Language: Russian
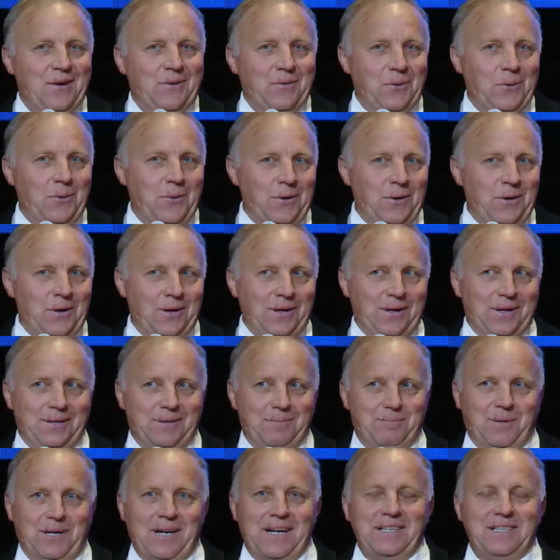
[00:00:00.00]

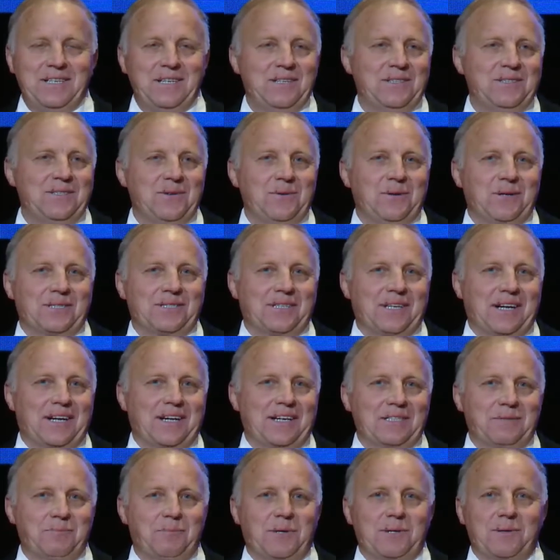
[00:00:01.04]
Но, братья и сестры,
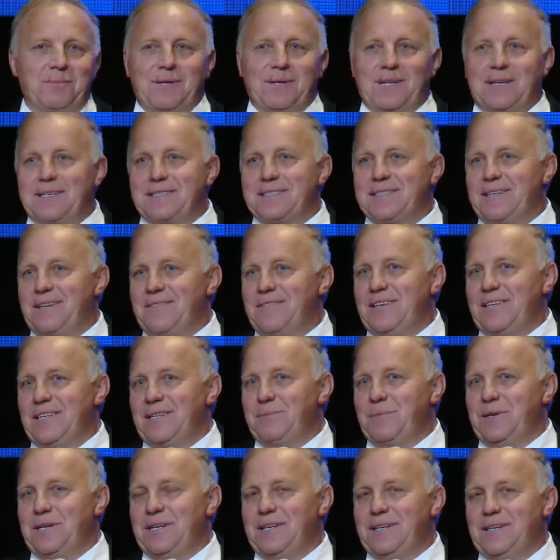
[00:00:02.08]
Господь благословил,
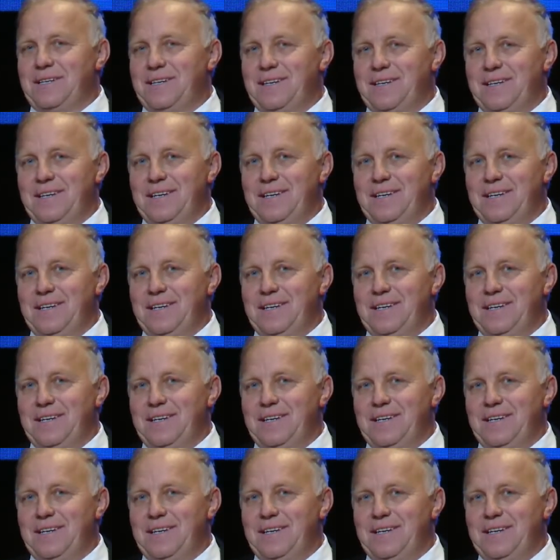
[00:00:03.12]
и мы